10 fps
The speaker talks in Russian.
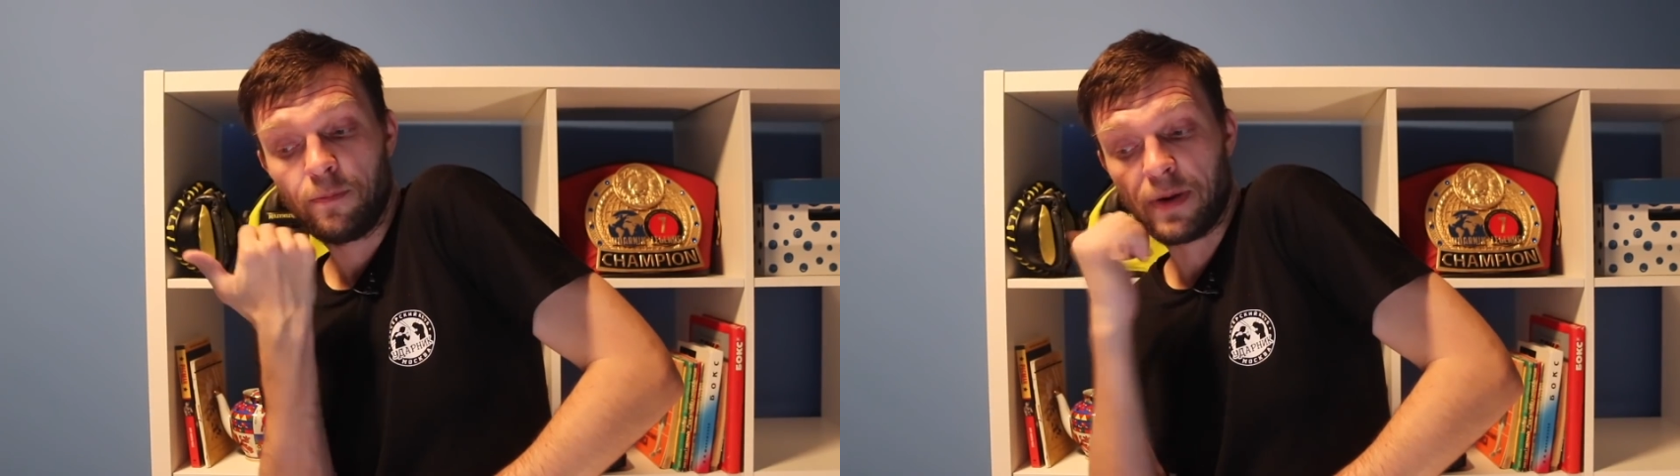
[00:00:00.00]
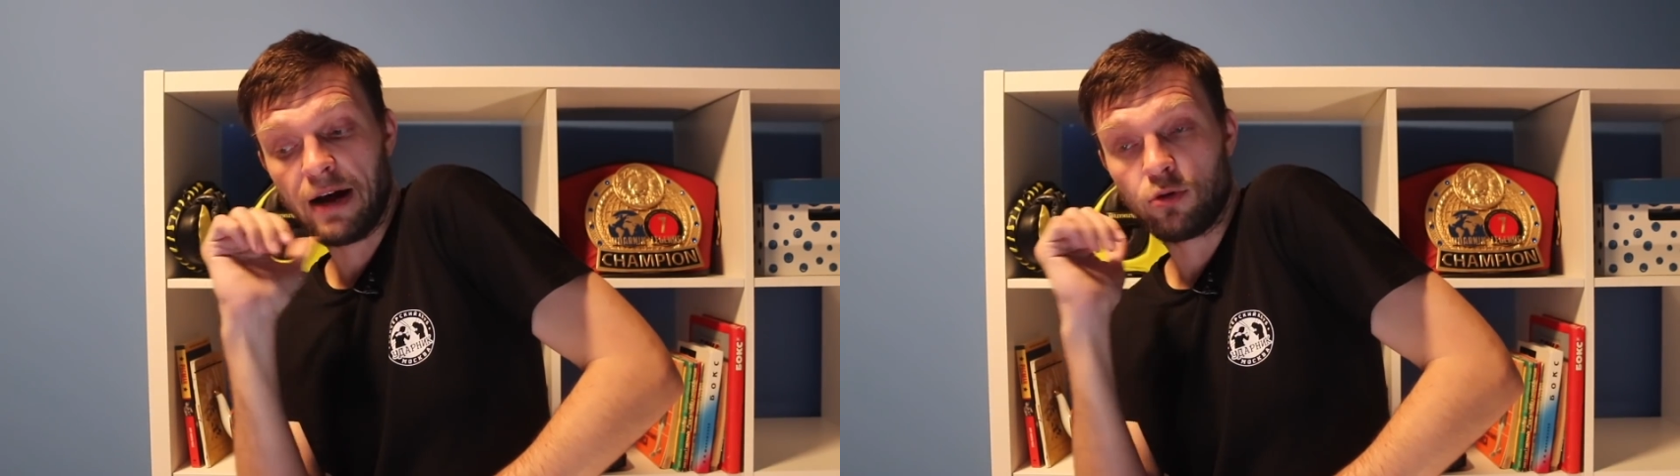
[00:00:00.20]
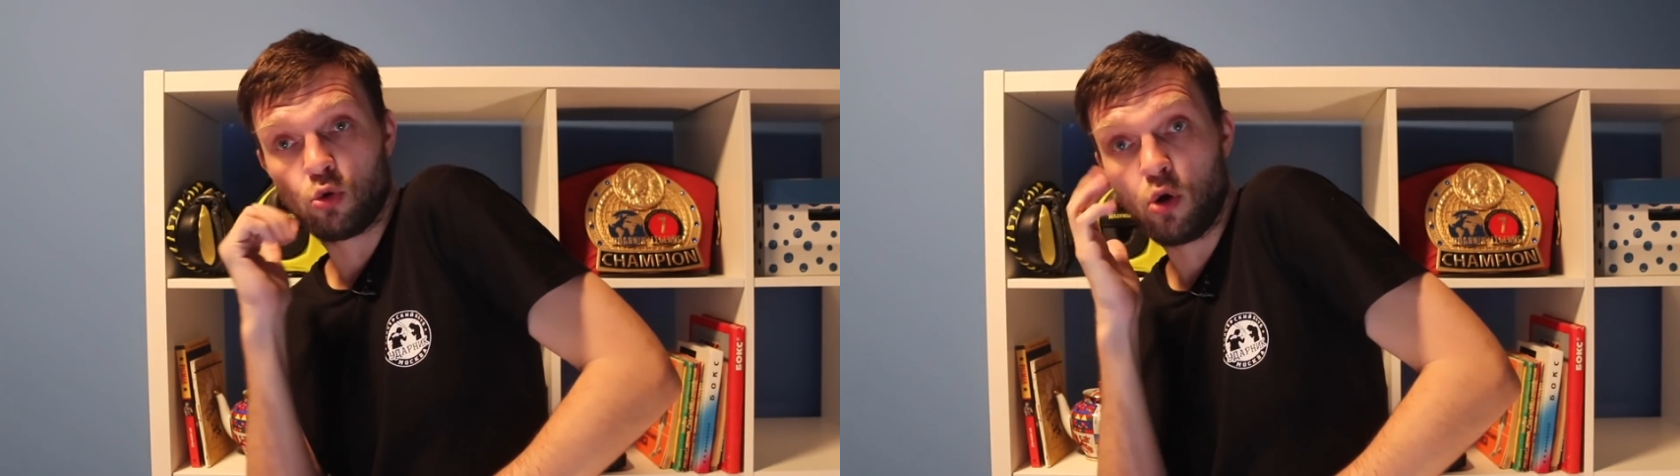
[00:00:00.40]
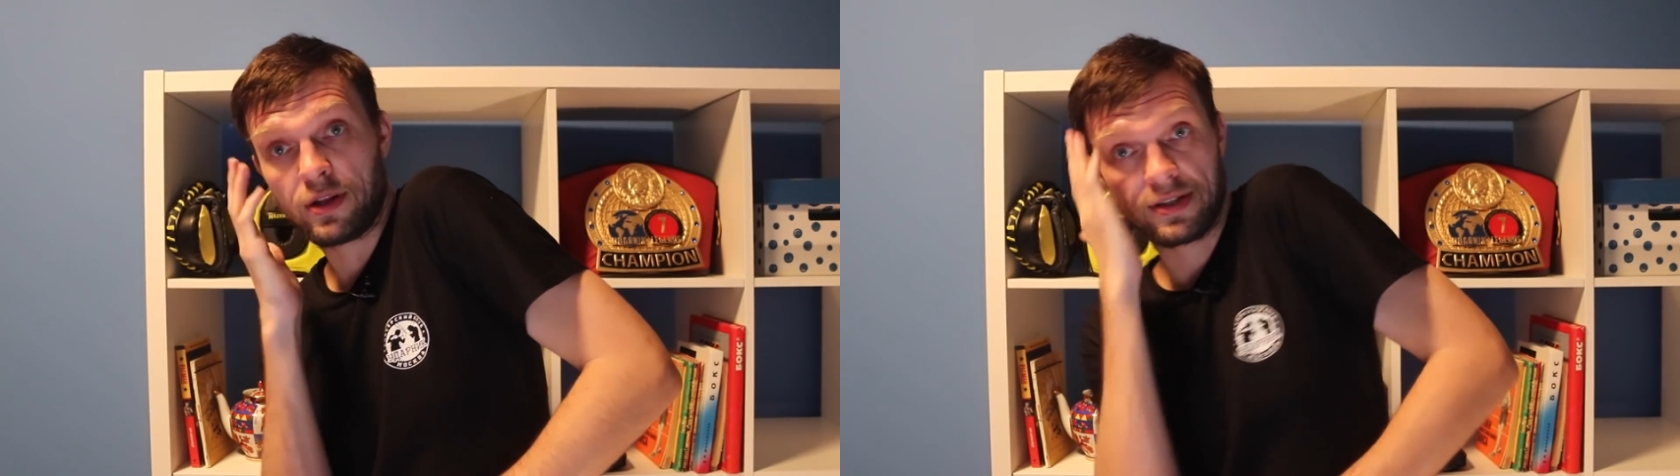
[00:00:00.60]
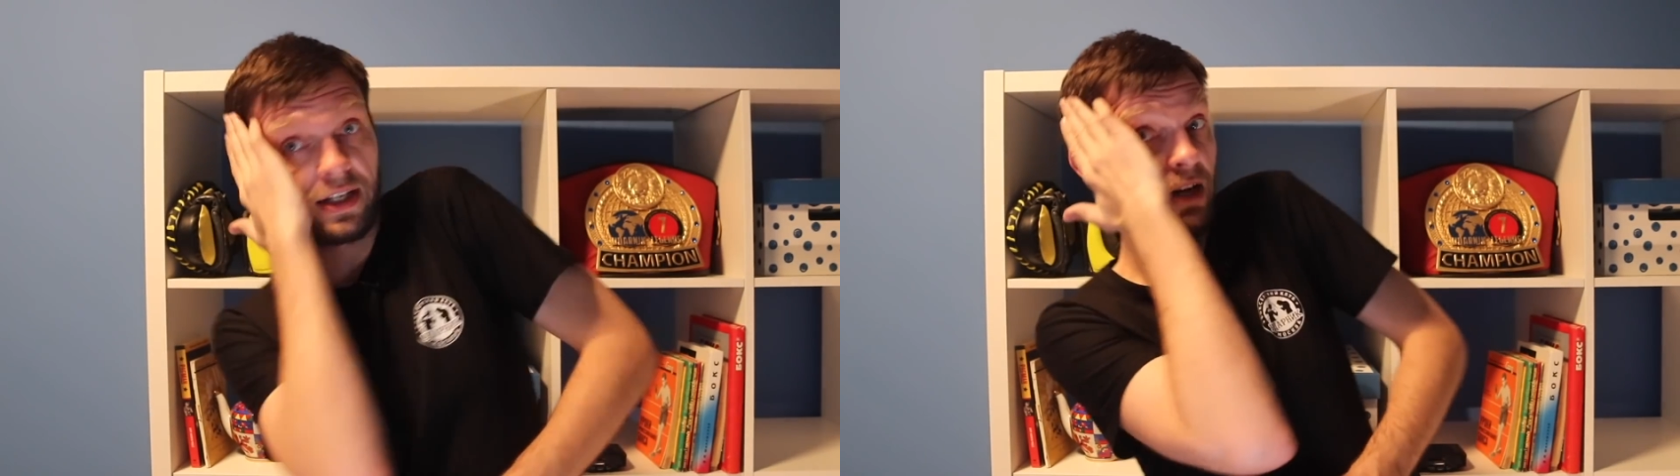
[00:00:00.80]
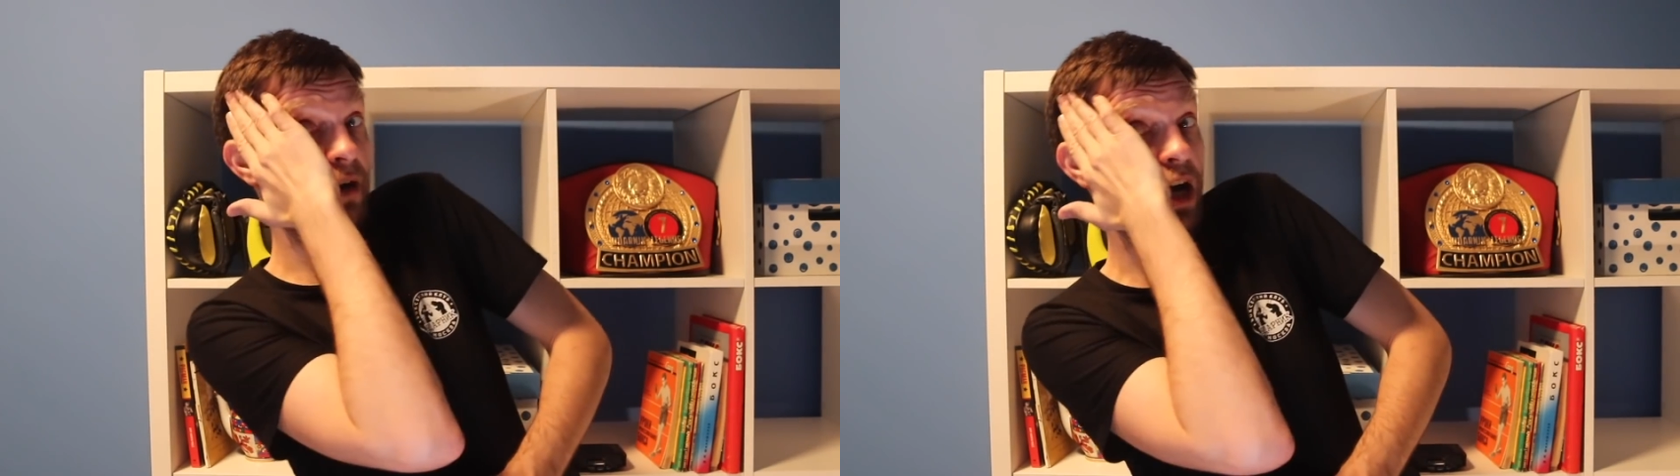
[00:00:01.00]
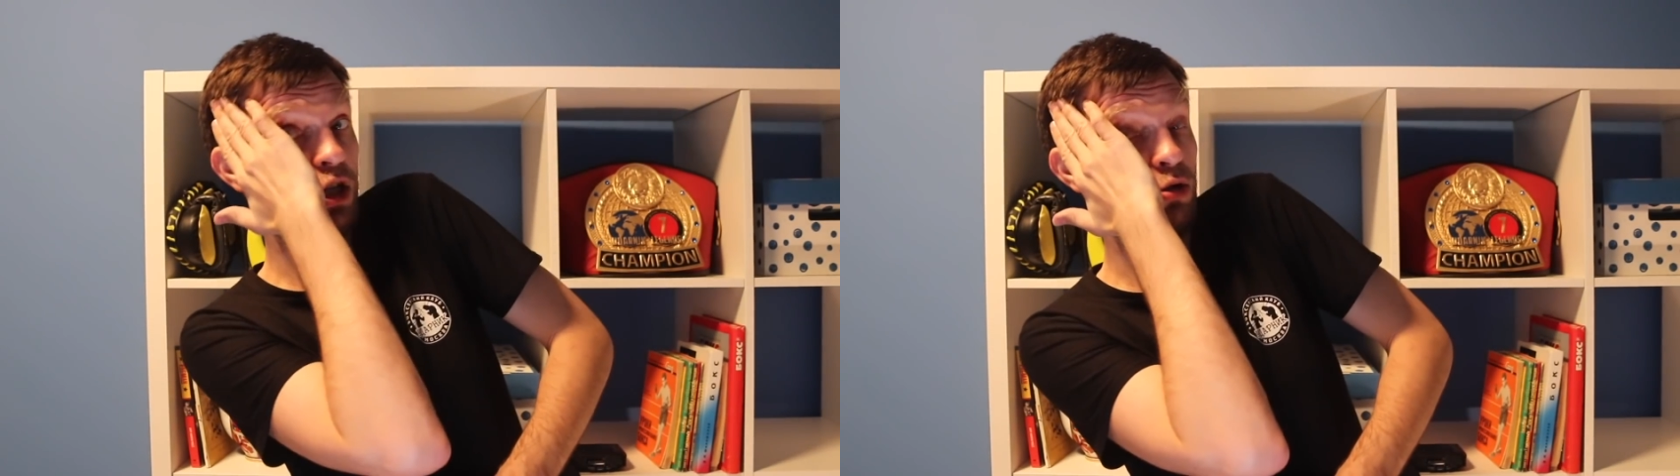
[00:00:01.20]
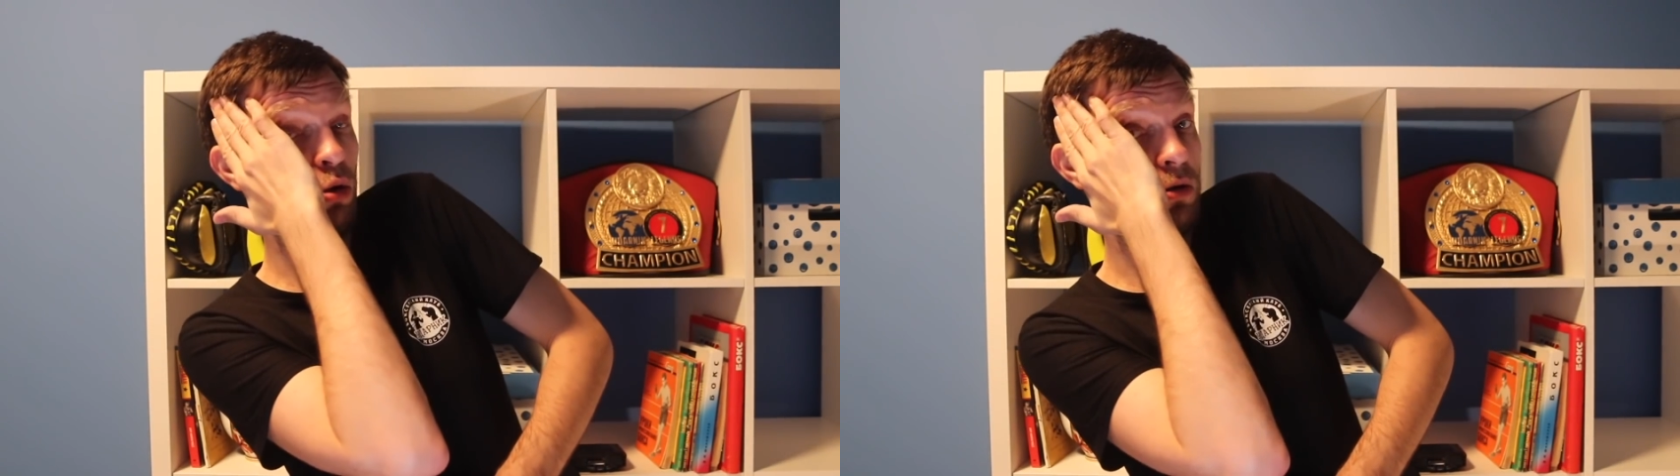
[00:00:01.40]
правой рукой ты
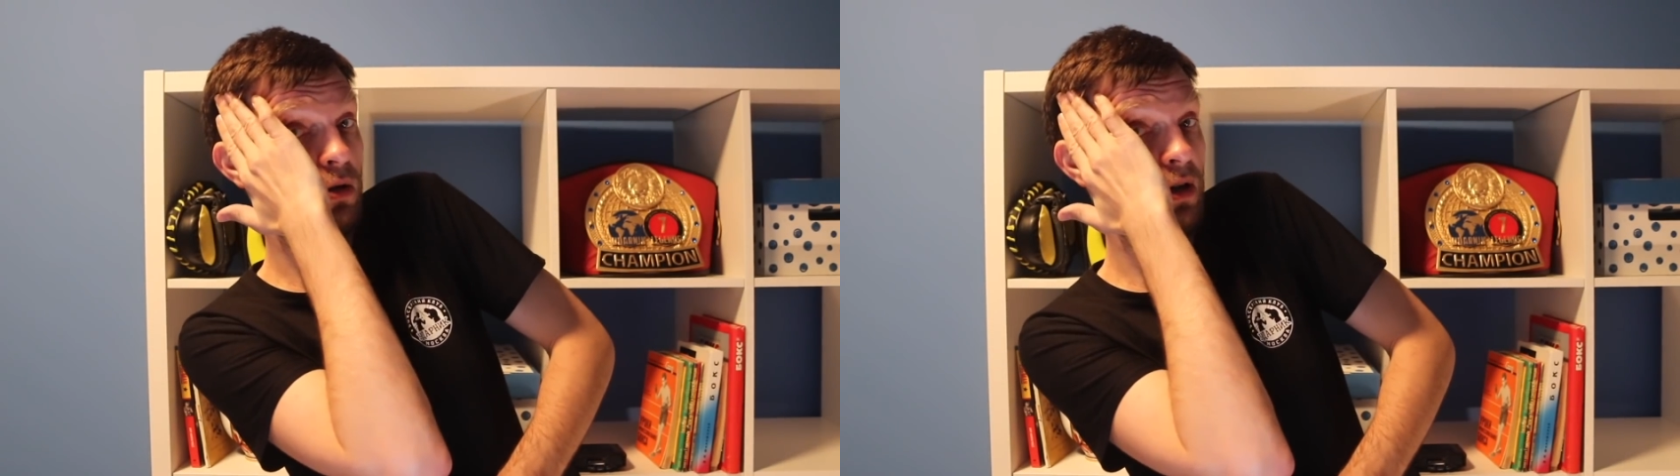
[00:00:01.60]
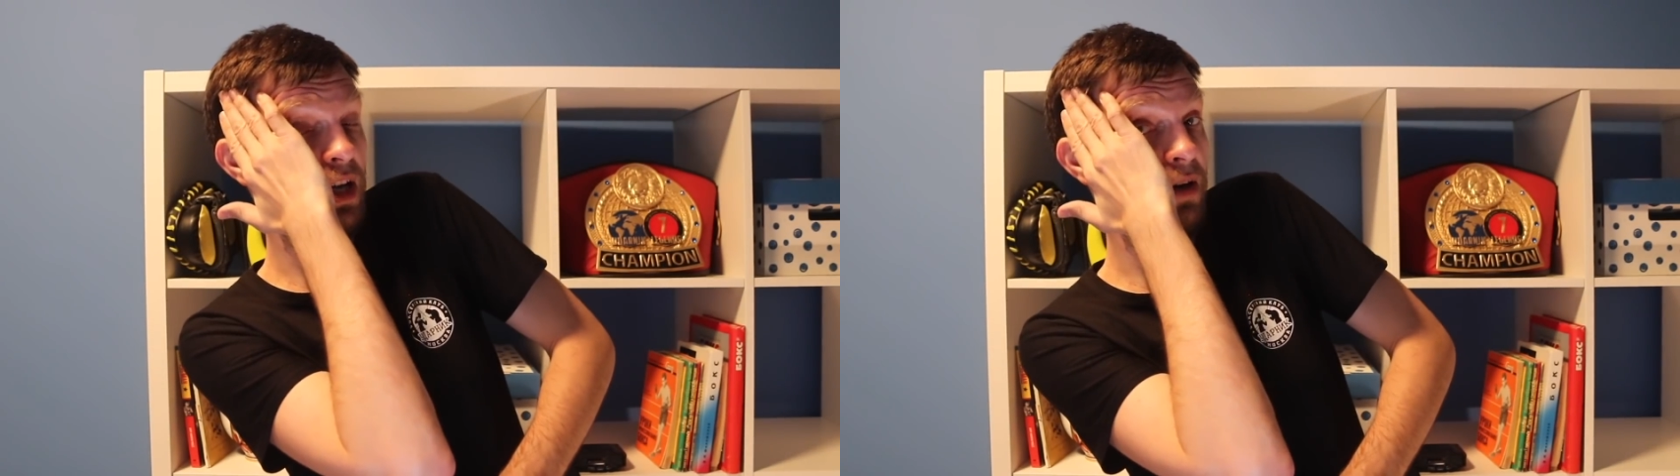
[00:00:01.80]
закрываешься от э,